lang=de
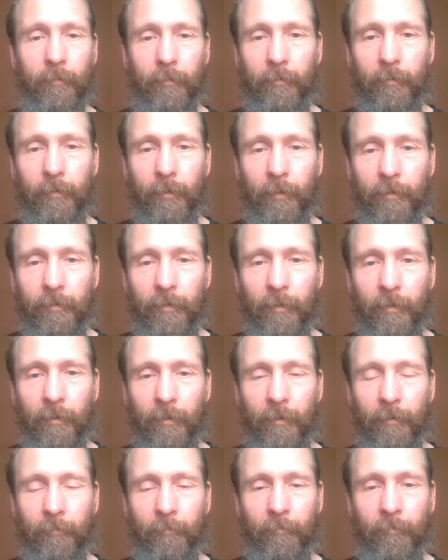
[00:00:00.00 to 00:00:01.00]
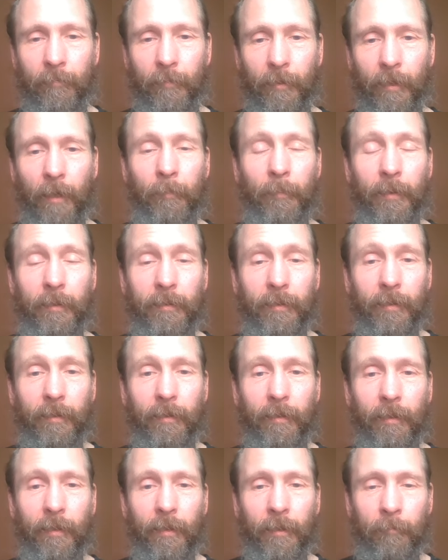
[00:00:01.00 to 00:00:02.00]
Diese kann man
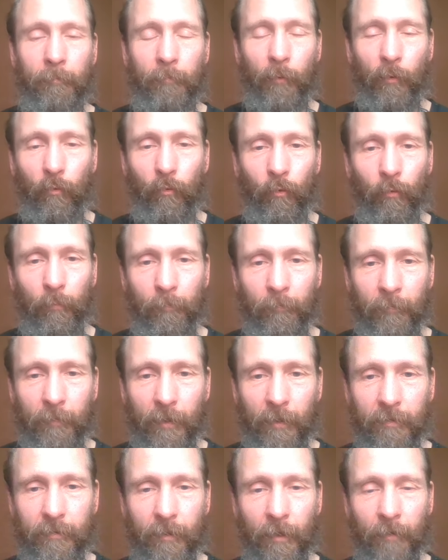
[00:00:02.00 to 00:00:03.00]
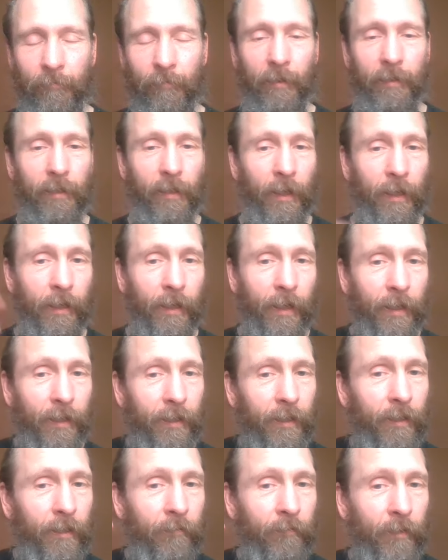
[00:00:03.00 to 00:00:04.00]
trainieren, beüben, dass einfach die
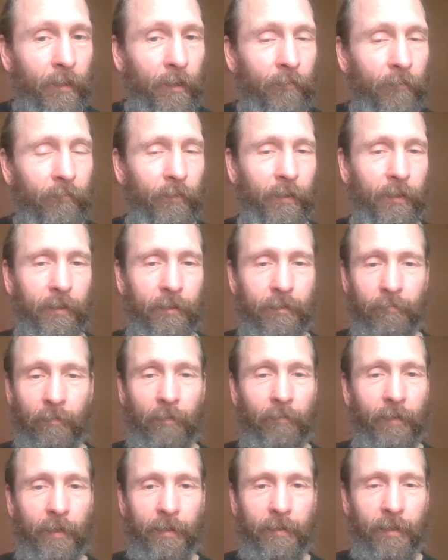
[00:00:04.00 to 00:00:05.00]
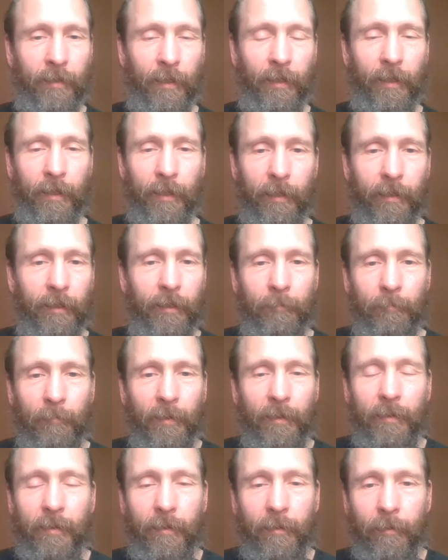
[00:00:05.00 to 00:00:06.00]
Energie wieder fließt. Weil wenn das, Energie nicht
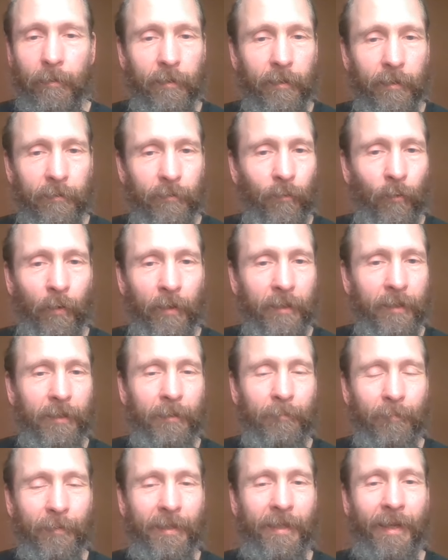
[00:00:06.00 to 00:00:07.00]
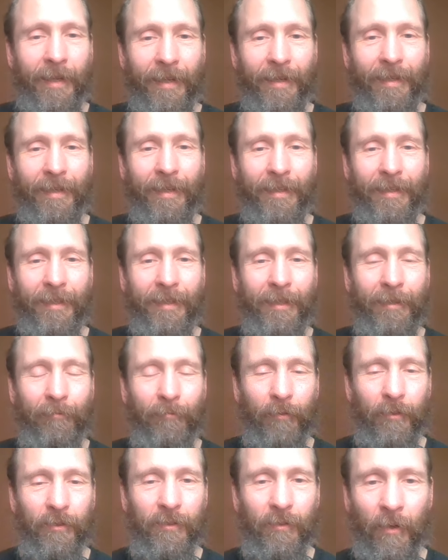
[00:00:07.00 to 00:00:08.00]
mit, äh, das Ohr nicht mit Energie
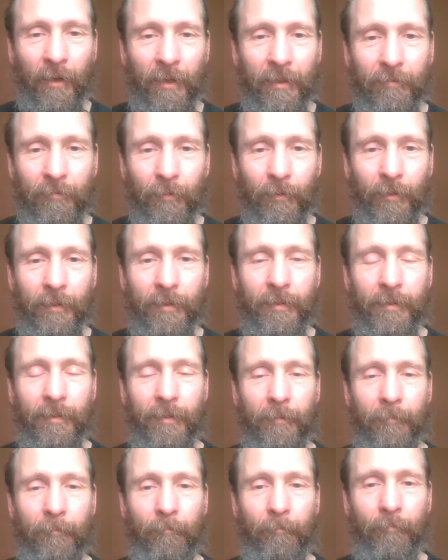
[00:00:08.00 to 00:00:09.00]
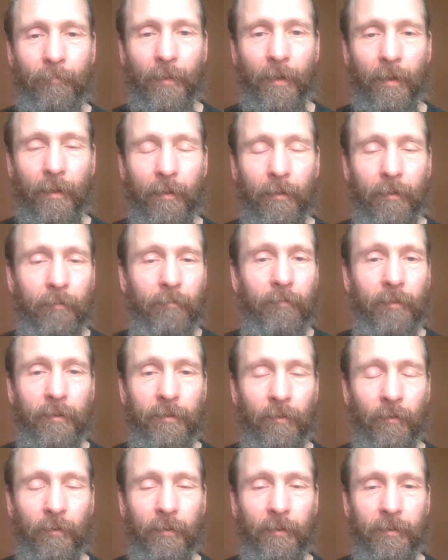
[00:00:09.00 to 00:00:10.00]
versorgt wird, wie
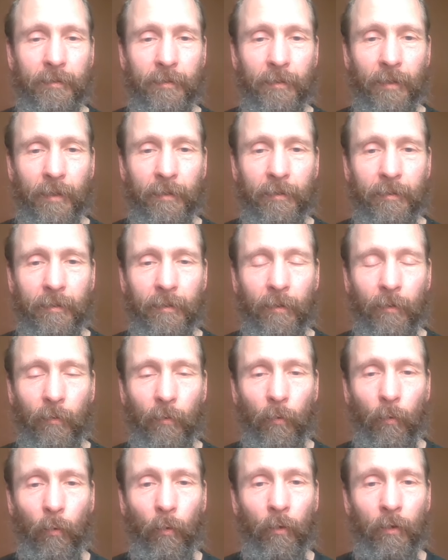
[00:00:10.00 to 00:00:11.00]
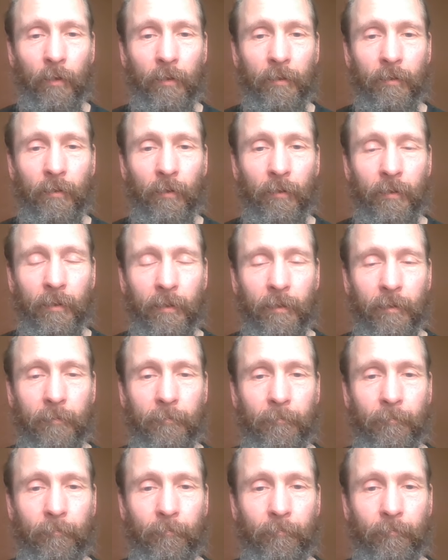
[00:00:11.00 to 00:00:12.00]
soll es dann hören können?
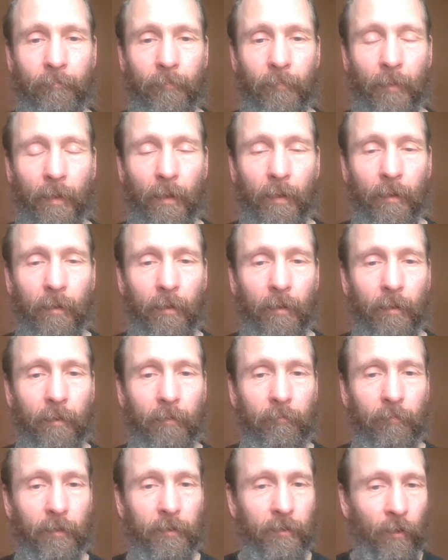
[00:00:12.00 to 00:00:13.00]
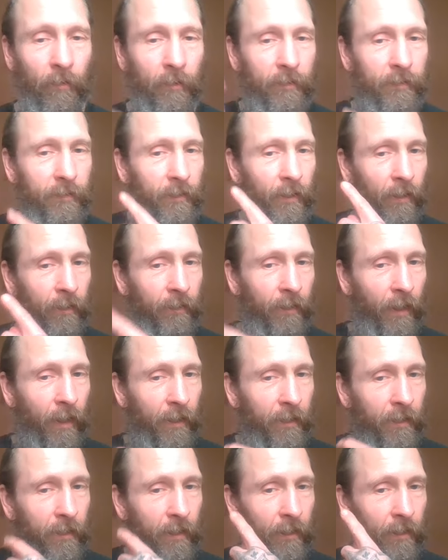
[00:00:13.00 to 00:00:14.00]
Wie soll es dann
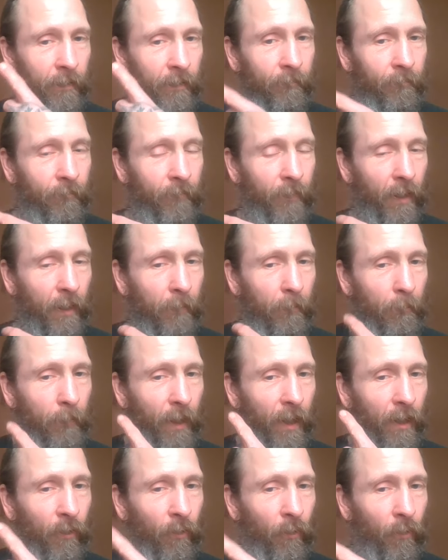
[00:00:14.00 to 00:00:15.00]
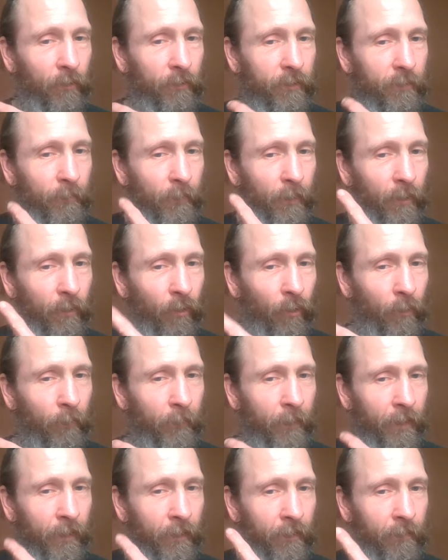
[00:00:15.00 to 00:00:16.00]
eine Balance
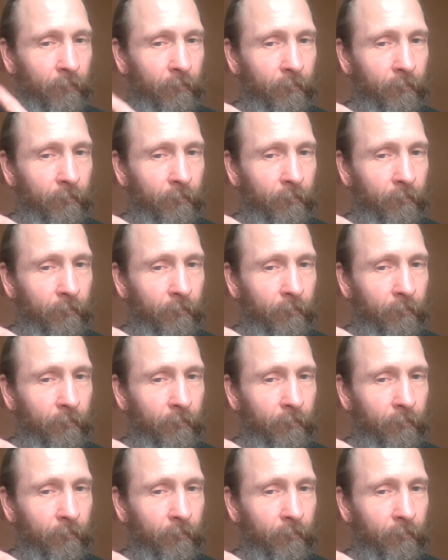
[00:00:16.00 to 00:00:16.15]
bekommen?